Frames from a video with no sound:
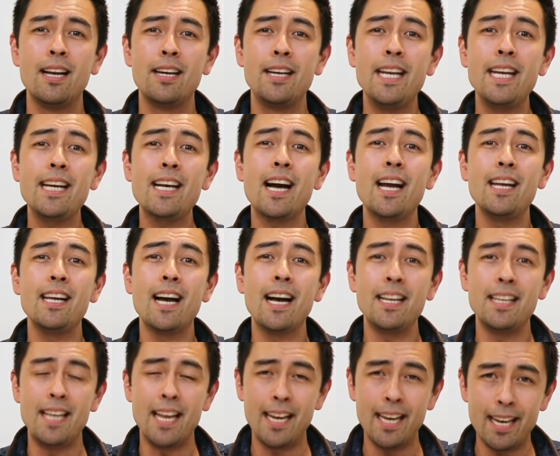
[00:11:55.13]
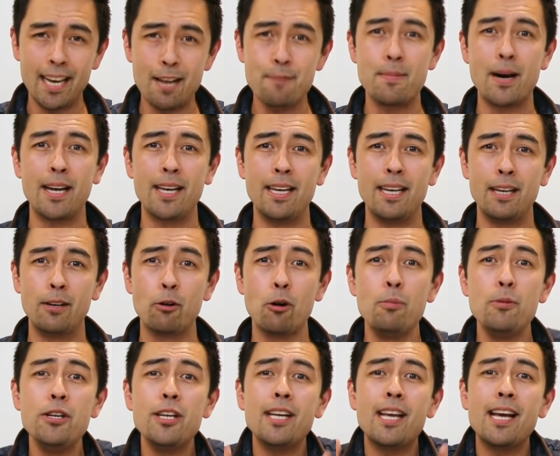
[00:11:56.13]
理解ができればいい、
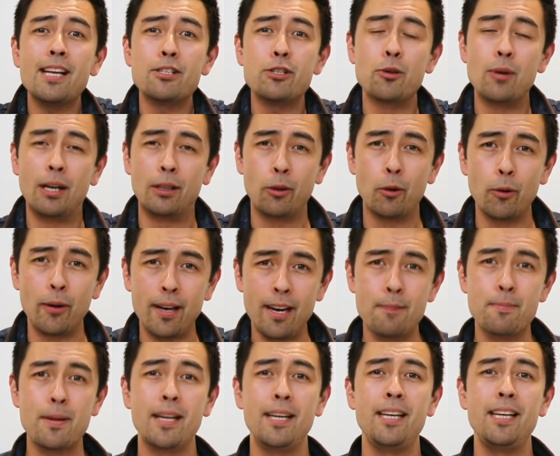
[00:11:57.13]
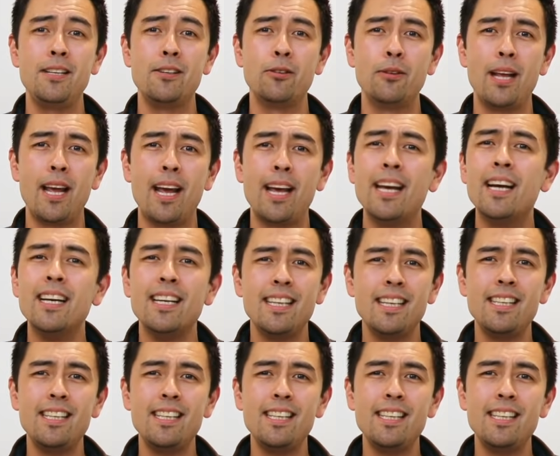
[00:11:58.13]
コミュニケーションが取れればいいので、